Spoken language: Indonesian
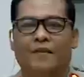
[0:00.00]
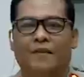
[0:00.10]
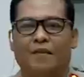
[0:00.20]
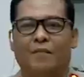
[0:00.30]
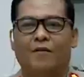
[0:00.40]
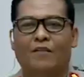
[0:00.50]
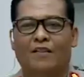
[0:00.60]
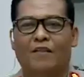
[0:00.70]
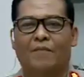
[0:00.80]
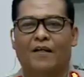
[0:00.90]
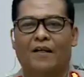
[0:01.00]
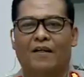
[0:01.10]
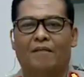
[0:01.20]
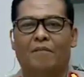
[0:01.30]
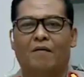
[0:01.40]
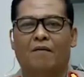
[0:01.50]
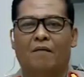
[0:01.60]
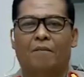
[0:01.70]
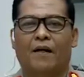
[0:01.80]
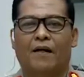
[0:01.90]
Jadi perlu saya sampaikan
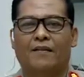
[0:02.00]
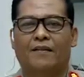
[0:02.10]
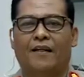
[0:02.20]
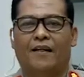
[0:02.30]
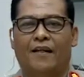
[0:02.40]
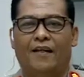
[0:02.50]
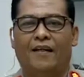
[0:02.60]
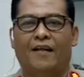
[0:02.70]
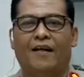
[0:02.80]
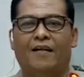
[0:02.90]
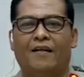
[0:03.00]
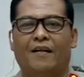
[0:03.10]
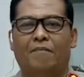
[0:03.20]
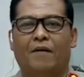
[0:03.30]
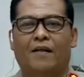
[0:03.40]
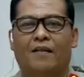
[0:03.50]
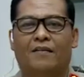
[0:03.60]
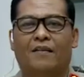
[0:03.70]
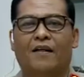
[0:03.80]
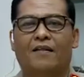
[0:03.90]
bahwa berkas ini adalah berkas
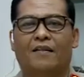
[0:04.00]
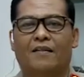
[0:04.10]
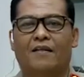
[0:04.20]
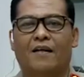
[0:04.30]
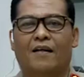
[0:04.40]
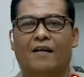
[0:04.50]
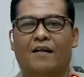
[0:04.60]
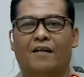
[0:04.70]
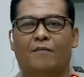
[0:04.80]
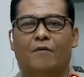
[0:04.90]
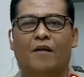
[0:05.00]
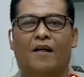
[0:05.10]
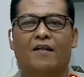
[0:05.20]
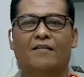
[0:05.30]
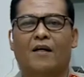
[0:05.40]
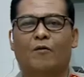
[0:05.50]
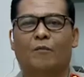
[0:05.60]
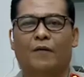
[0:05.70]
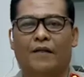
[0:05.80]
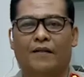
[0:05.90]
dengan tersangka Ibu Ratna
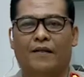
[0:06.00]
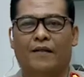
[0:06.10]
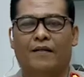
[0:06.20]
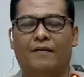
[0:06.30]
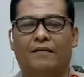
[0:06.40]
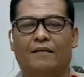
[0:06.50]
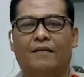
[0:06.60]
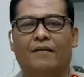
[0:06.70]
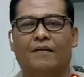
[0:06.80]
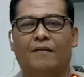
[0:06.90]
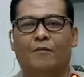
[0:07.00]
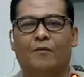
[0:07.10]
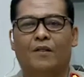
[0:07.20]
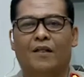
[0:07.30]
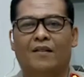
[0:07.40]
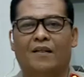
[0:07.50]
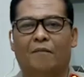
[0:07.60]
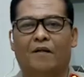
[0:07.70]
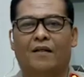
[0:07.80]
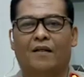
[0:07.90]
Sarumpet ya. Kemudian
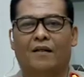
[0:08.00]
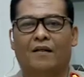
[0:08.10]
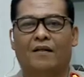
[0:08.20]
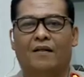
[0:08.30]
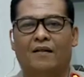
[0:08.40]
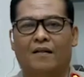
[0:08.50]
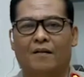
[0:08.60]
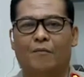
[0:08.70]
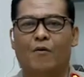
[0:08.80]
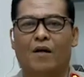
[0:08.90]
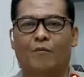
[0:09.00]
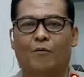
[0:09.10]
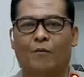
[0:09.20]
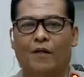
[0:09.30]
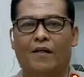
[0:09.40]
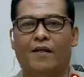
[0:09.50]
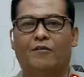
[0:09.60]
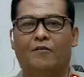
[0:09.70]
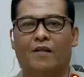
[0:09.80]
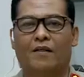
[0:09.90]
daripada eh, kebohongan publik yang sudah